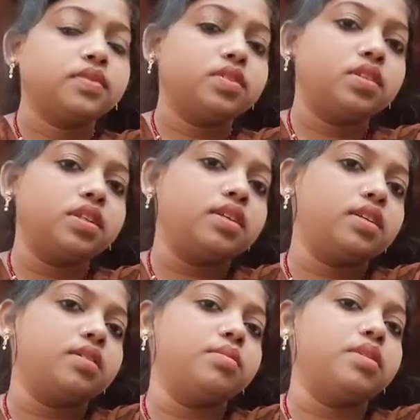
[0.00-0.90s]
तो
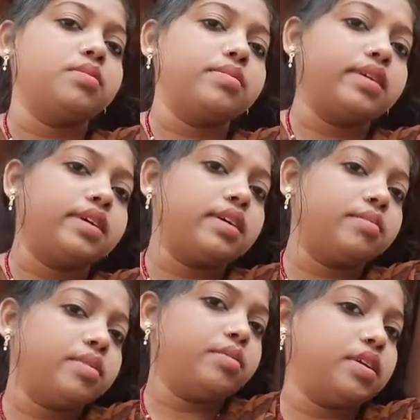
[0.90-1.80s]
देखिए अभी हम मंगना
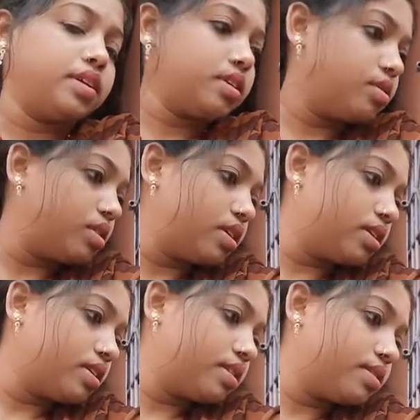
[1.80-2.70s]
में बैठे हुए
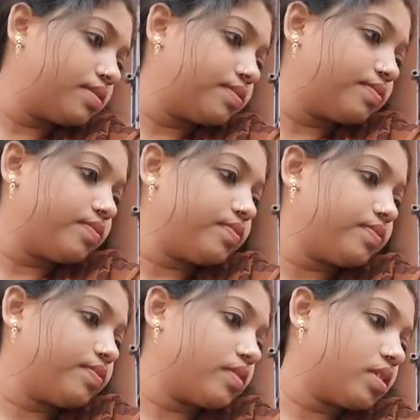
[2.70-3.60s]

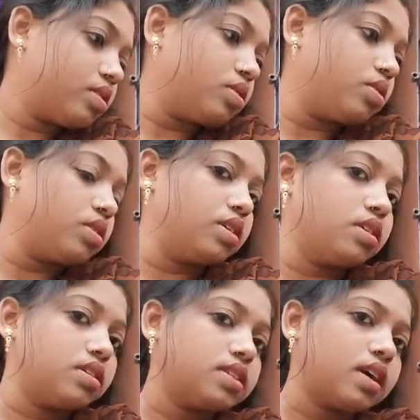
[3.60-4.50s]
हैं और
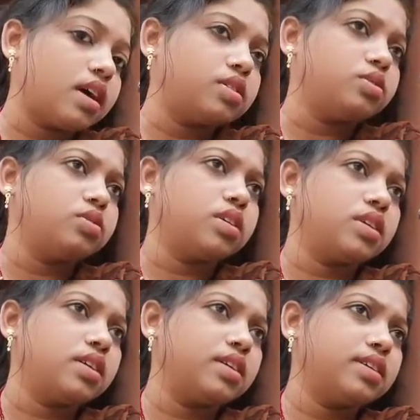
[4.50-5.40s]
इधर साग चुना
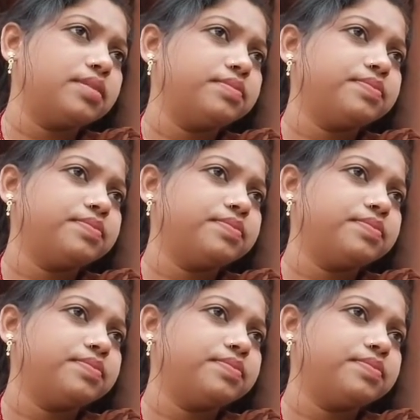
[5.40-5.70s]
रहा है